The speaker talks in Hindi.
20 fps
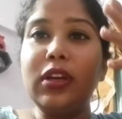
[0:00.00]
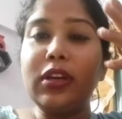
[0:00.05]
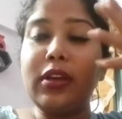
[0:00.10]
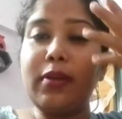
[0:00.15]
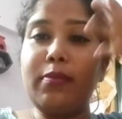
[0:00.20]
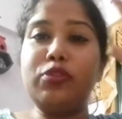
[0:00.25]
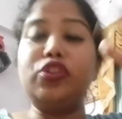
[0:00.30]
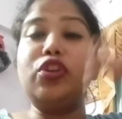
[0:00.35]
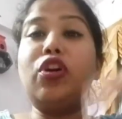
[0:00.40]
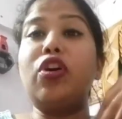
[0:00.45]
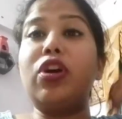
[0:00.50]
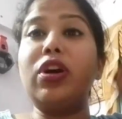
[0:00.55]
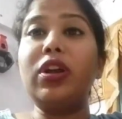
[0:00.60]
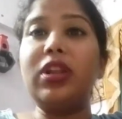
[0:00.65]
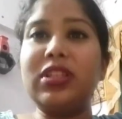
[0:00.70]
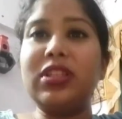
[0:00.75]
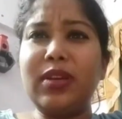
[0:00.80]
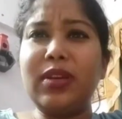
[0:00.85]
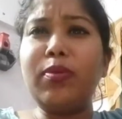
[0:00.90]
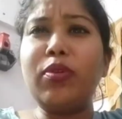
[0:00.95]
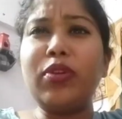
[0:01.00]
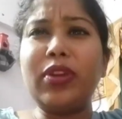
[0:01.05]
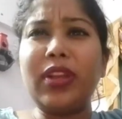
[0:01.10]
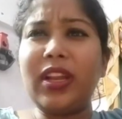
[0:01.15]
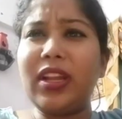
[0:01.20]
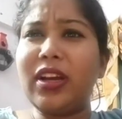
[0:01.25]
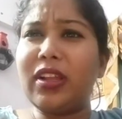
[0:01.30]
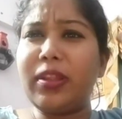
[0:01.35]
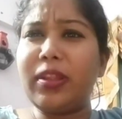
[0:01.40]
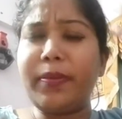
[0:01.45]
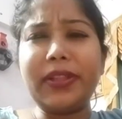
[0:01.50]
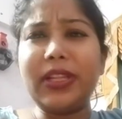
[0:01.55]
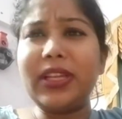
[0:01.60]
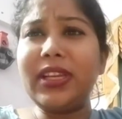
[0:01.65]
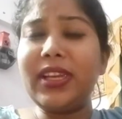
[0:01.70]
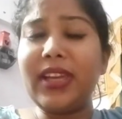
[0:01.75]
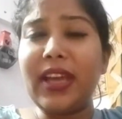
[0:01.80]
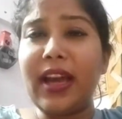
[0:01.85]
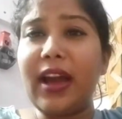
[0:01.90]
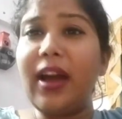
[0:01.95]
कि मुझे और अजीब होने लगा था पता
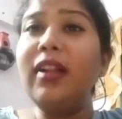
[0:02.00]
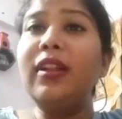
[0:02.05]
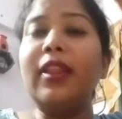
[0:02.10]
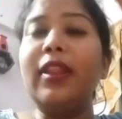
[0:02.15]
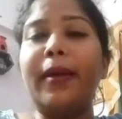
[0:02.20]
नहीं क्या